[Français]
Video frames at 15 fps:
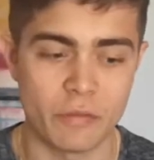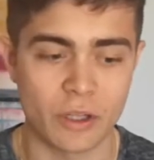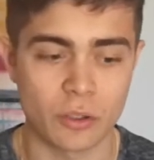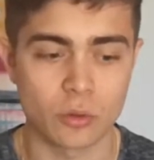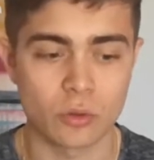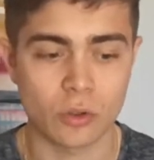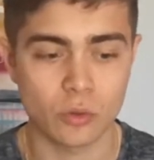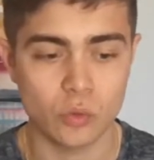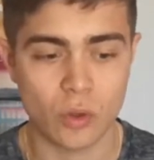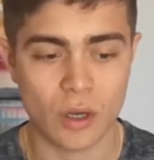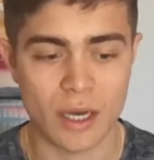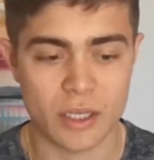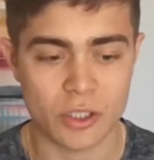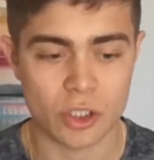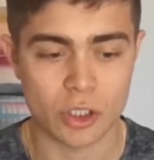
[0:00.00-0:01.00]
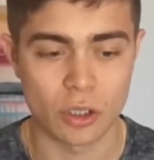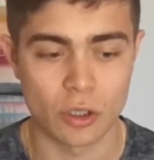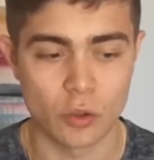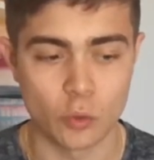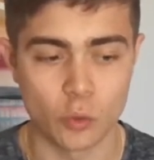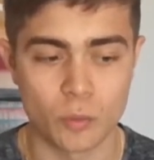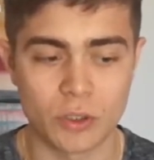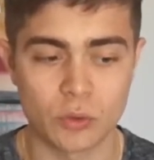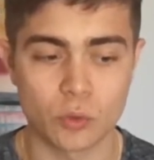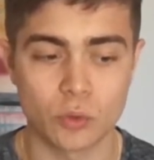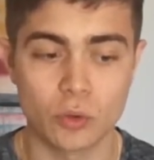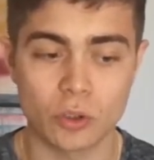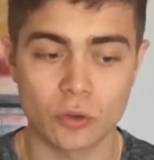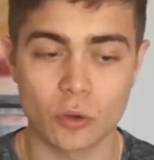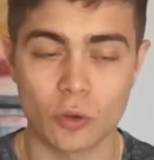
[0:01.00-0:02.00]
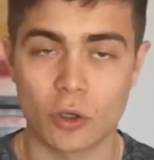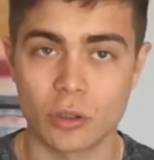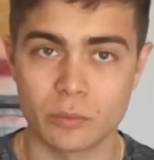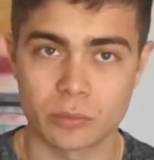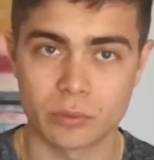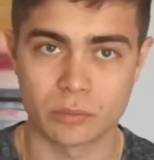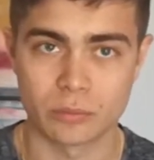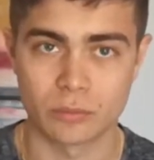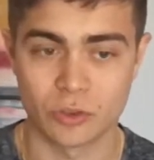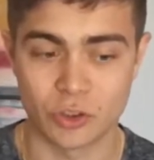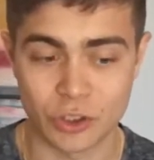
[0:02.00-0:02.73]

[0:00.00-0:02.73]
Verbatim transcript: envers notre entourage, nous mettons notre lampe,